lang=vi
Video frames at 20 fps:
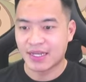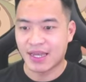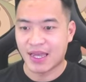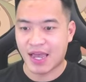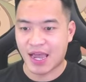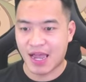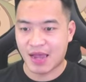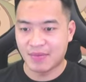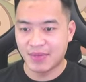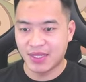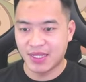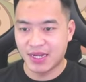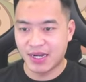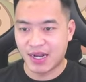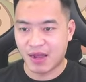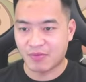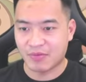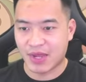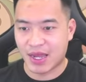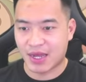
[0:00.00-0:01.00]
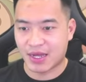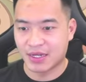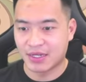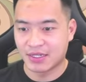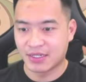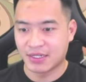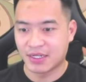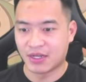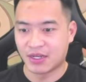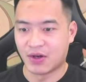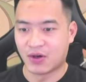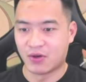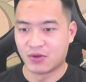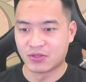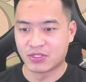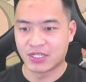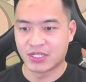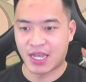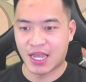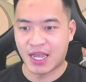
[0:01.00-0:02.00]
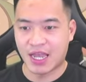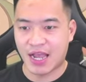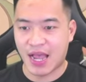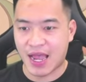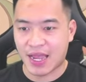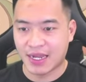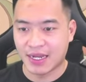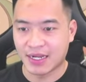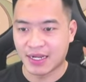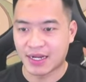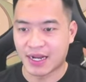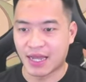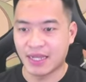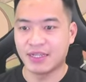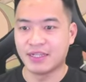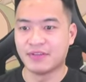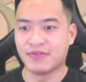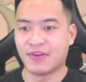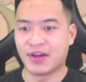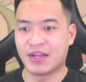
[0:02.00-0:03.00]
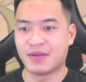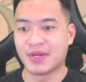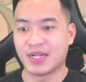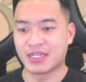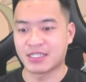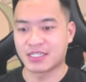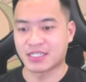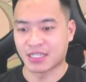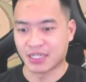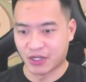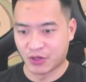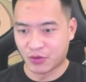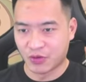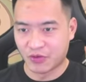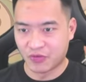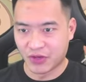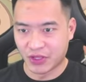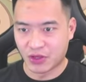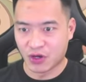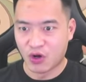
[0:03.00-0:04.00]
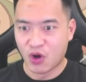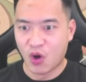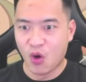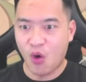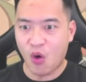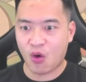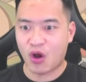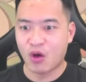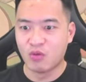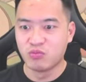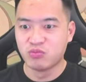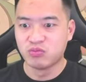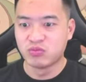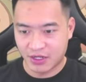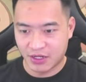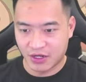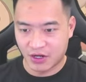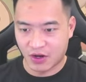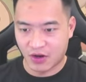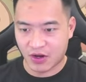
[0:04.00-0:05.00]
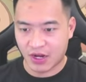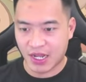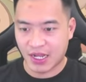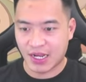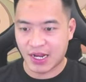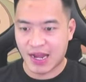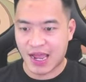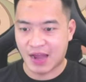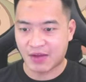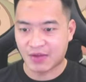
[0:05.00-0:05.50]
hai mươi tiên ngọc nha. Ok ngay. Đấy, như vậy là mình đã sở hữu được vị tướng Ngộ Không. Ngon lành cái đào